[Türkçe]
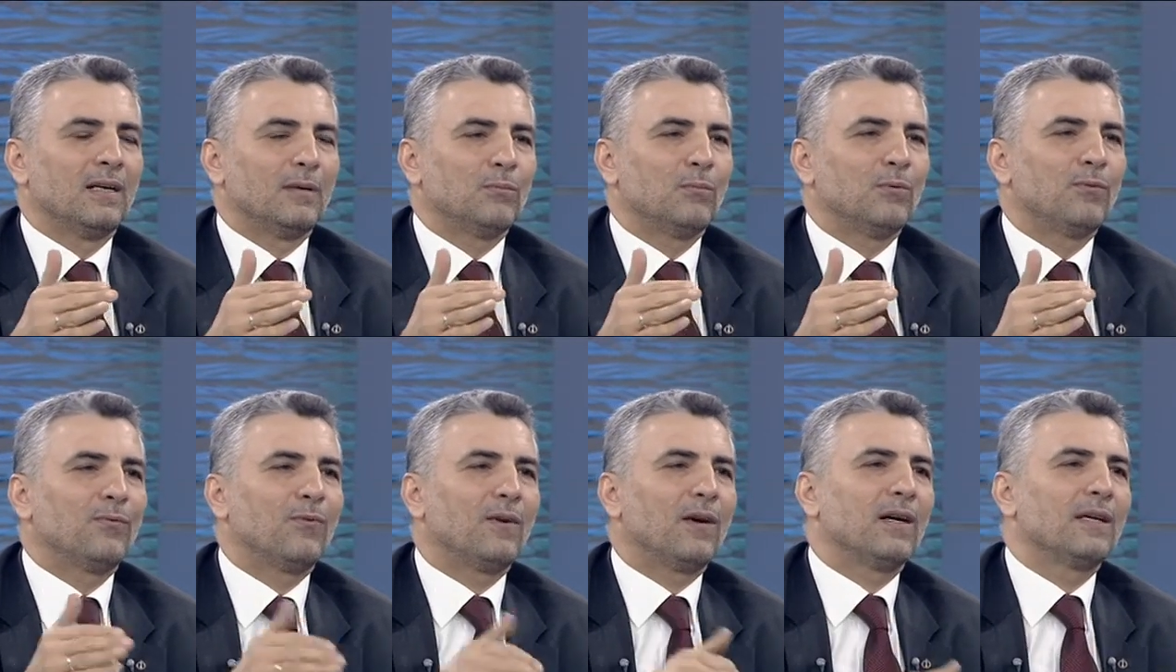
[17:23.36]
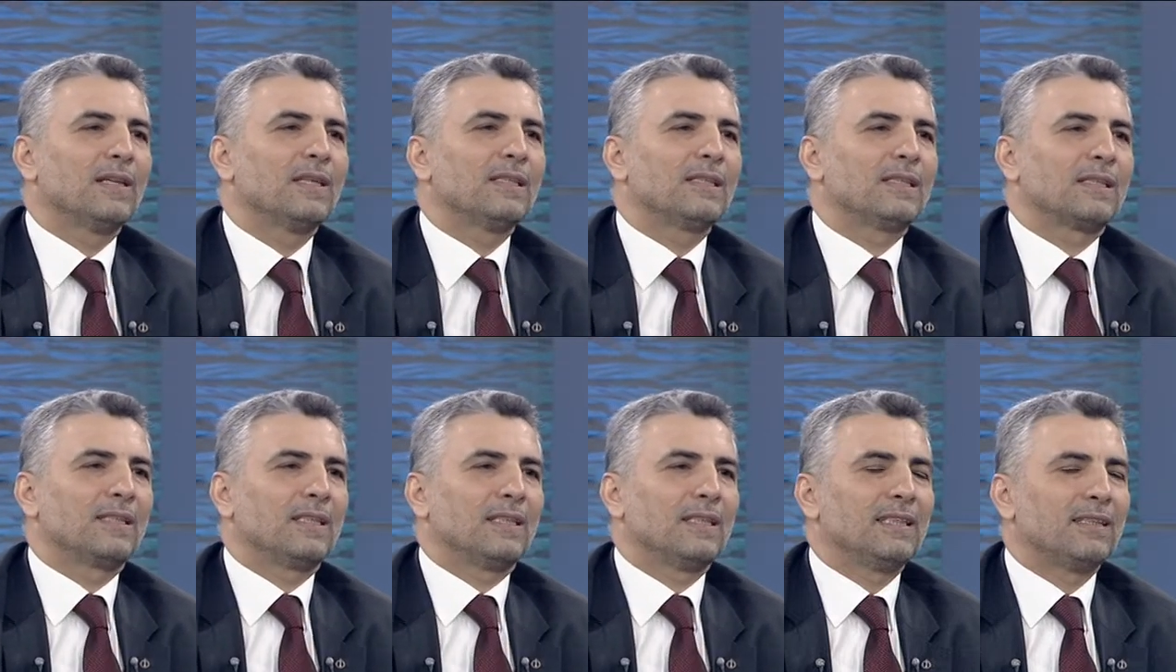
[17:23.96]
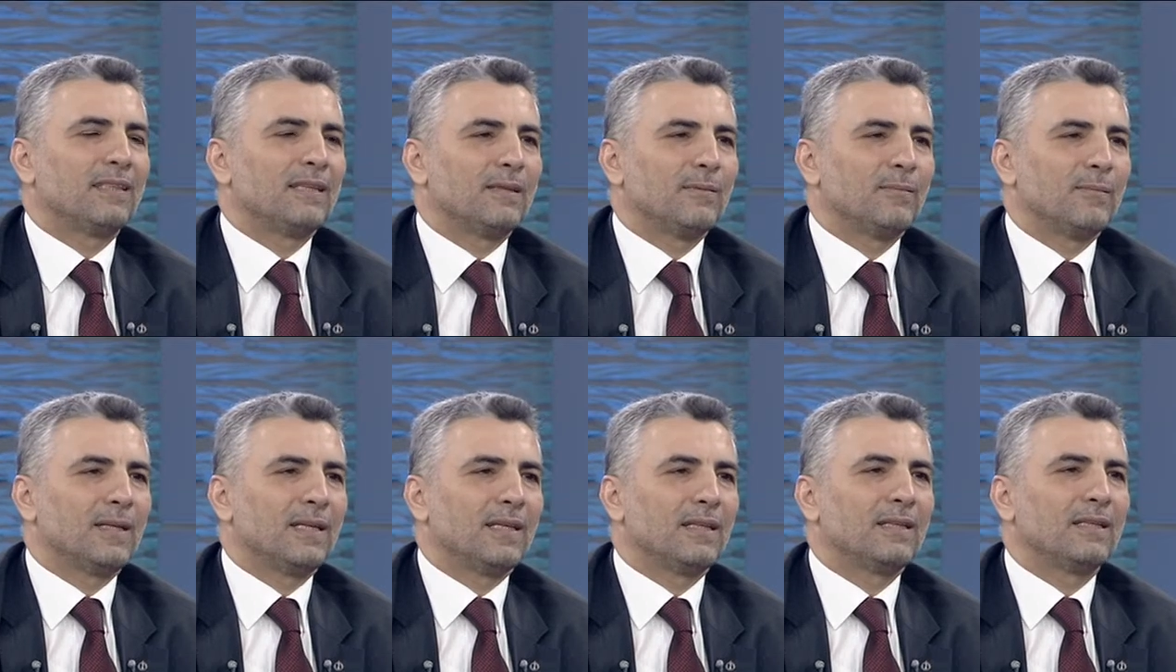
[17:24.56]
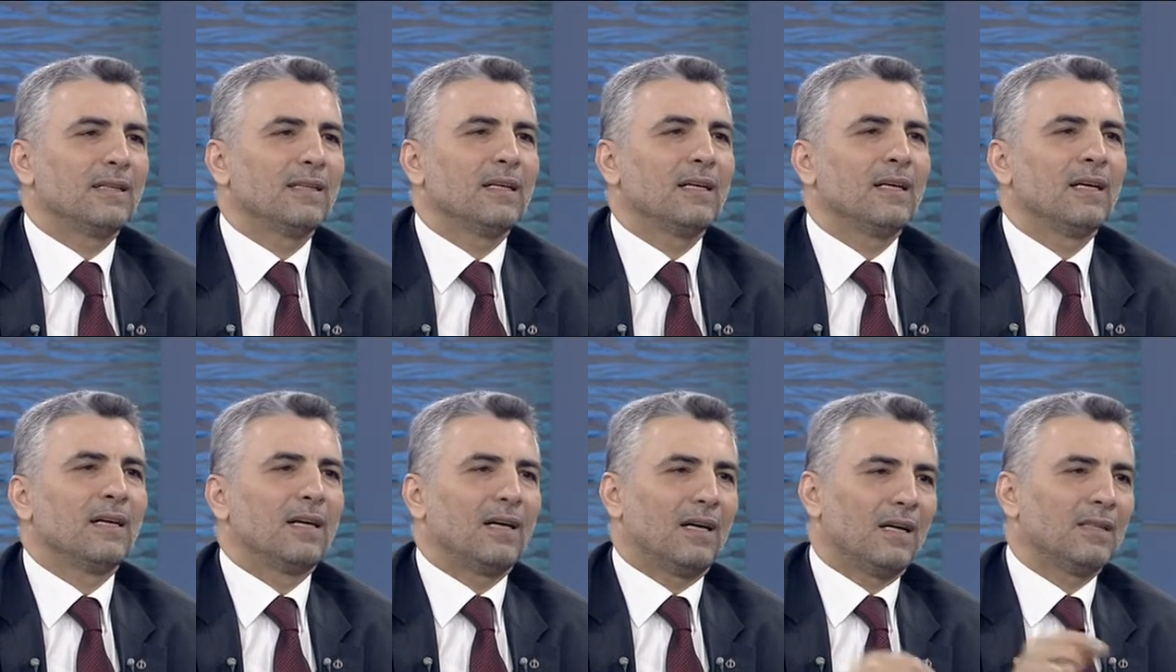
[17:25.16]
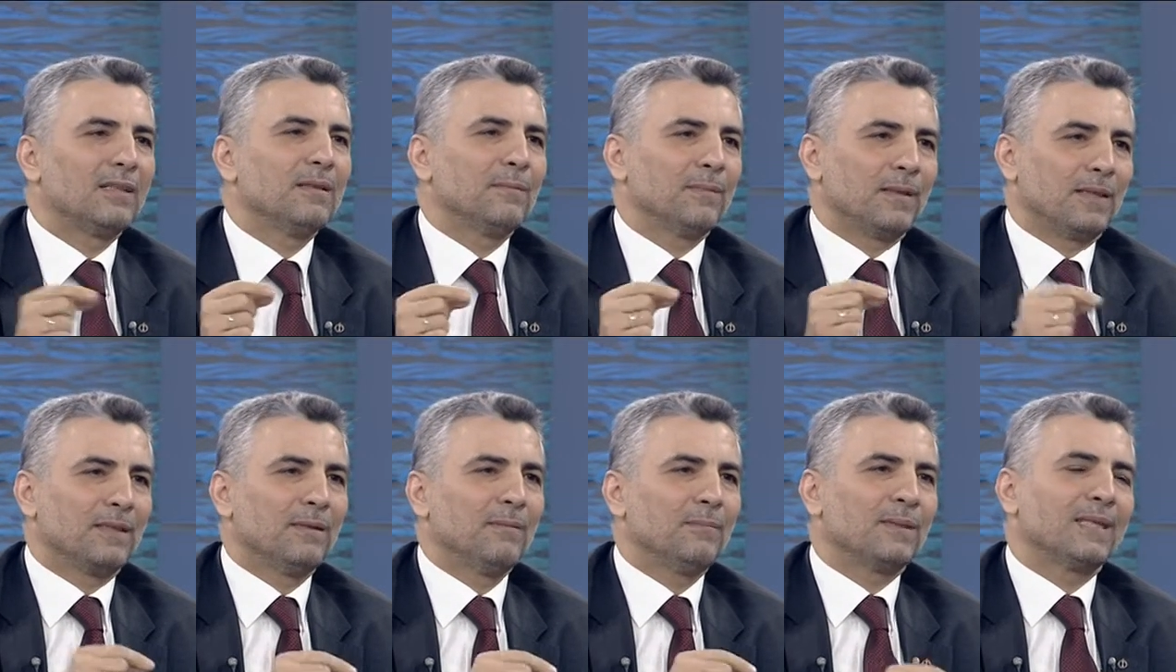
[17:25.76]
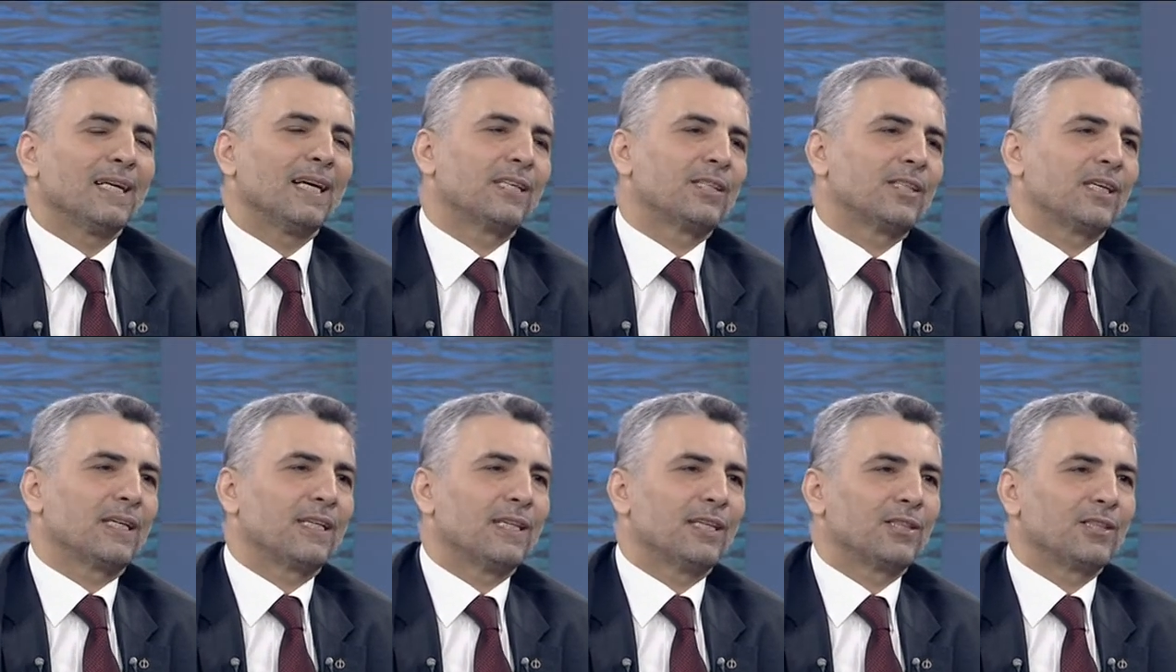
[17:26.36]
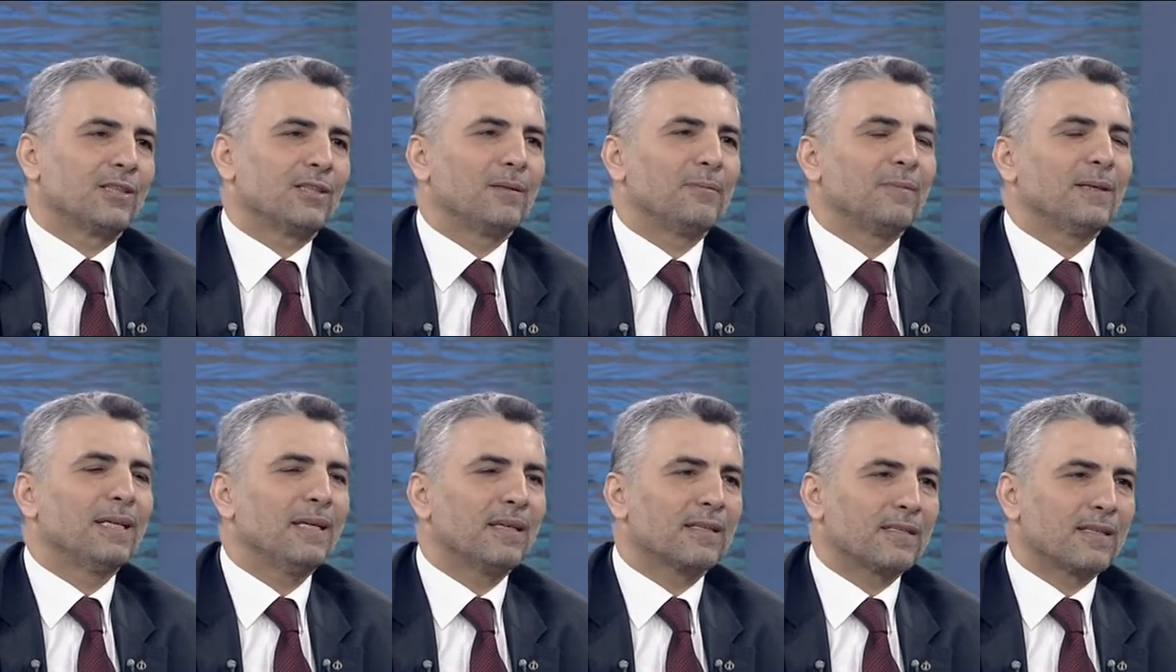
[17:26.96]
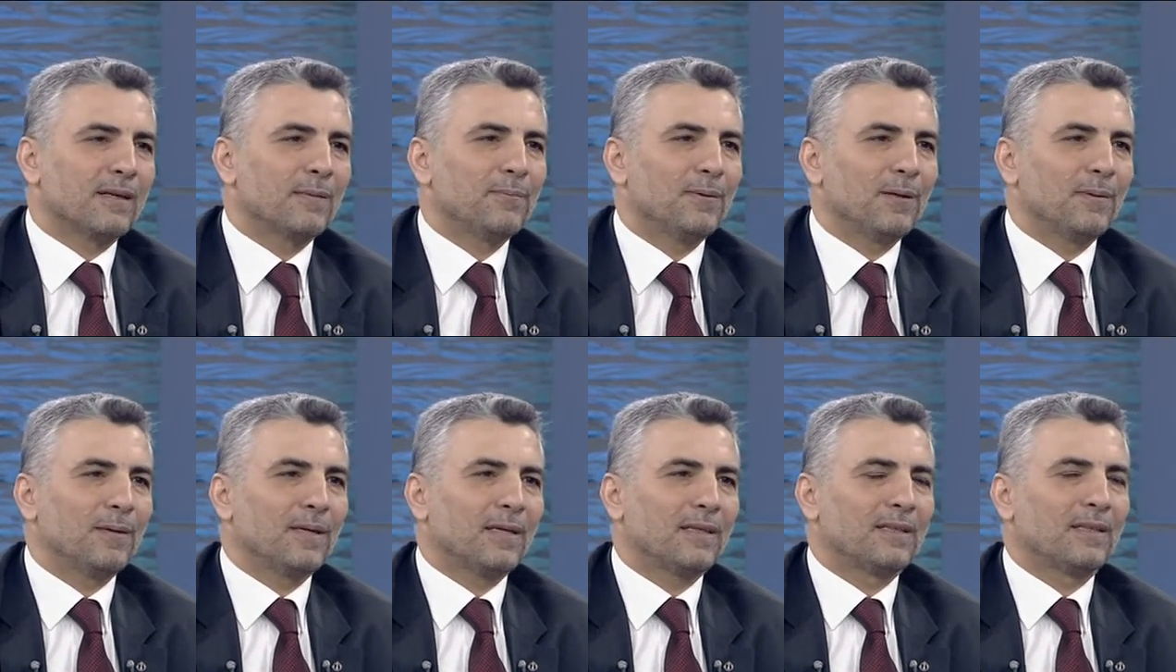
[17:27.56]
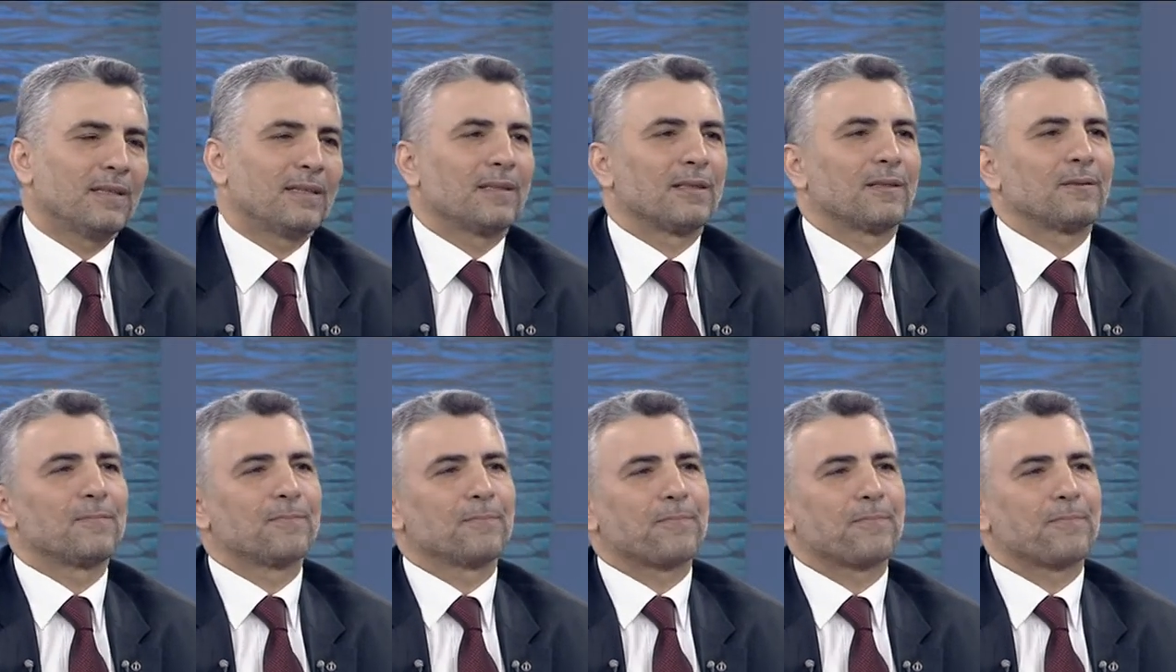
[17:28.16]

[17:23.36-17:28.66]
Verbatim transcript: bu faiz indirimlerini adım adım gerçekleştirmeyi hesaplamaktadır. Ya da bir şekilde